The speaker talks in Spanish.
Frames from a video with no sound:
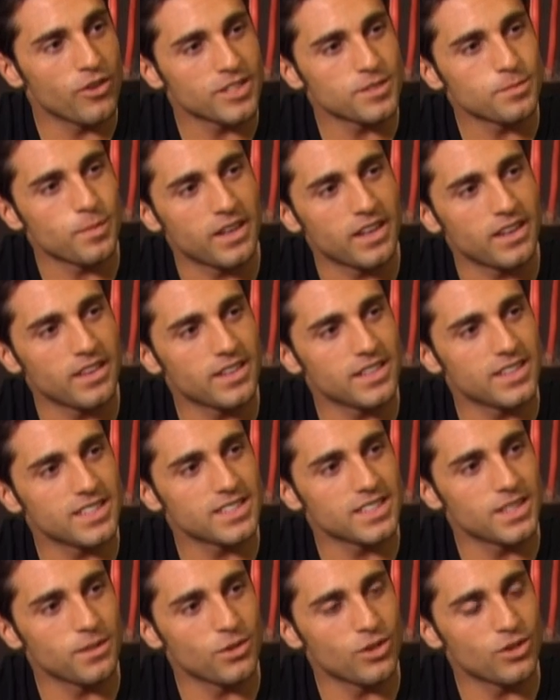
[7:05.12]
las
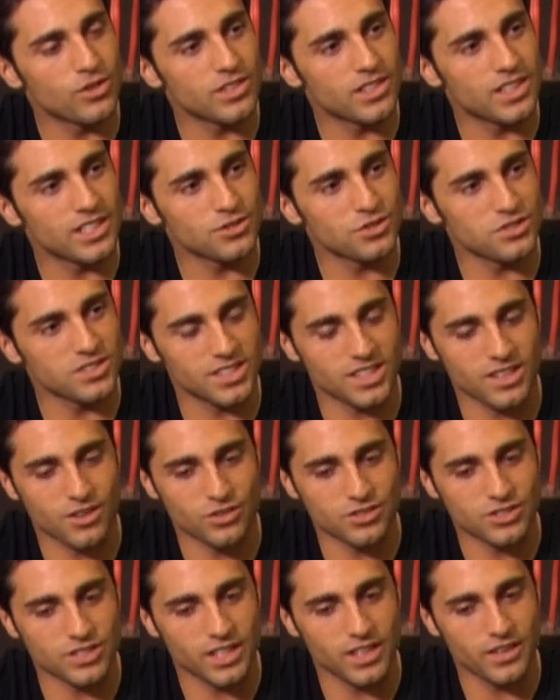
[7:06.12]
paredes y veo las cosas que he
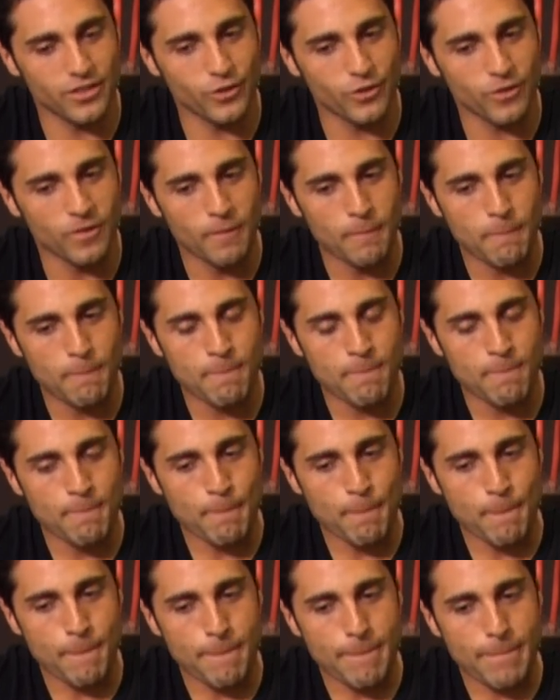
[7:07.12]
conseguido,
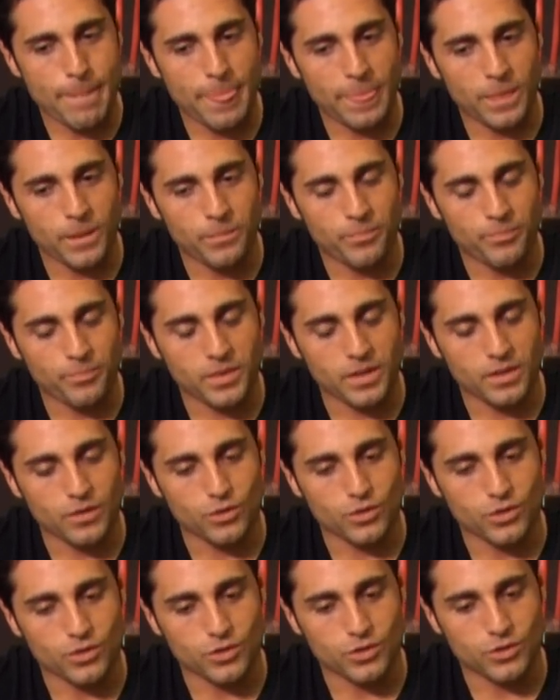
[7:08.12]

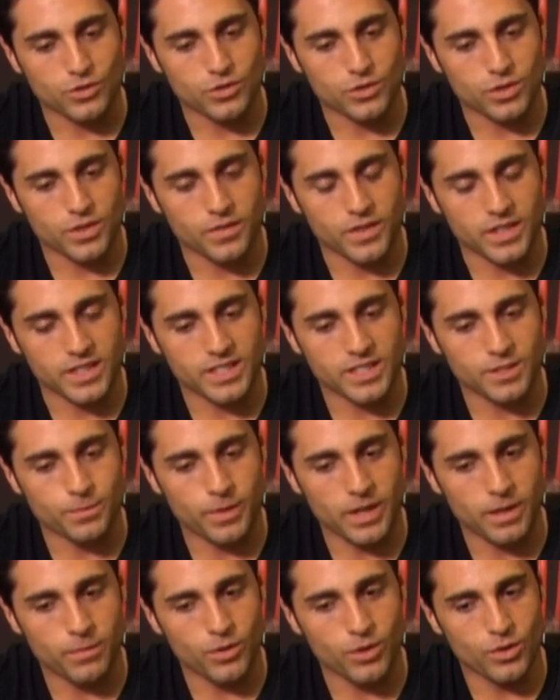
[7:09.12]
los diferentes
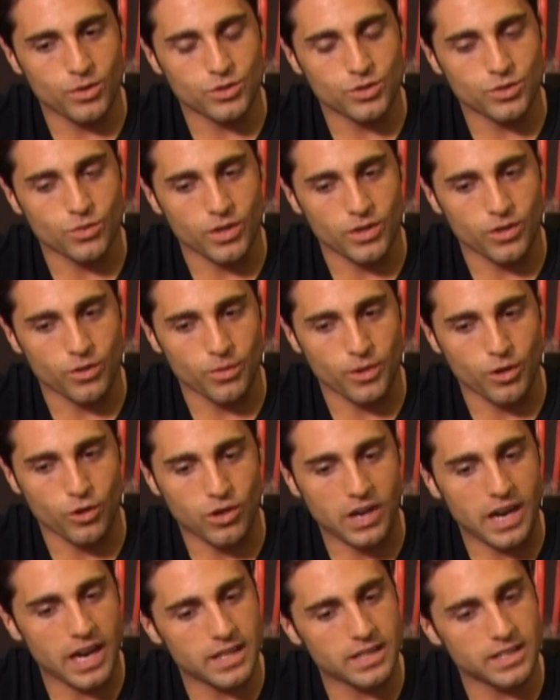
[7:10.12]
premios, cuando veo
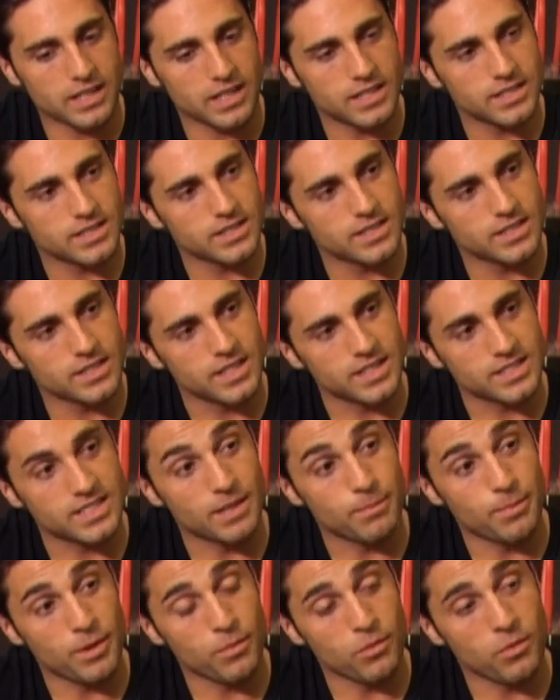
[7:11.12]
cartas, que es
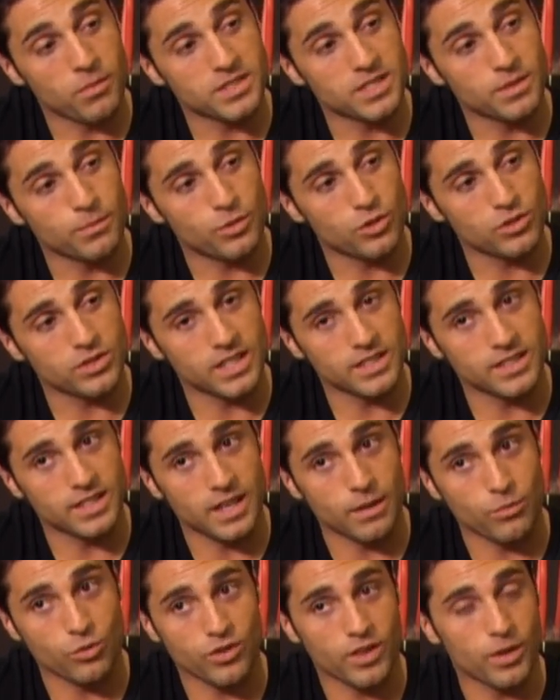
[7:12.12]
el premio más importante, el
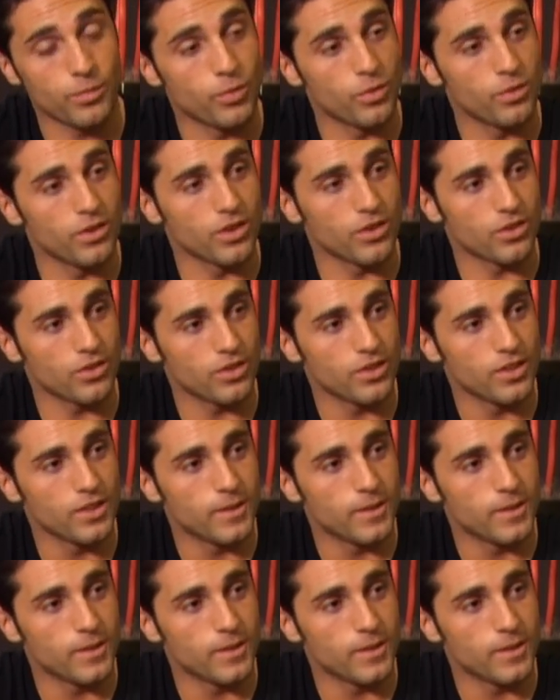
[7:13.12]
amor del público,